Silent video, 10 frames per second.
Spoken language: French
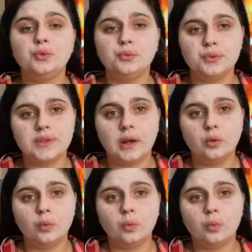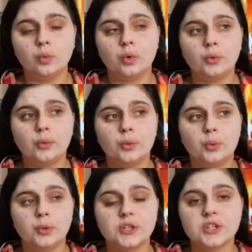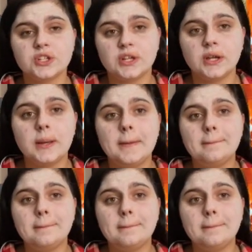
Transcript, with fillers: nous allons chercher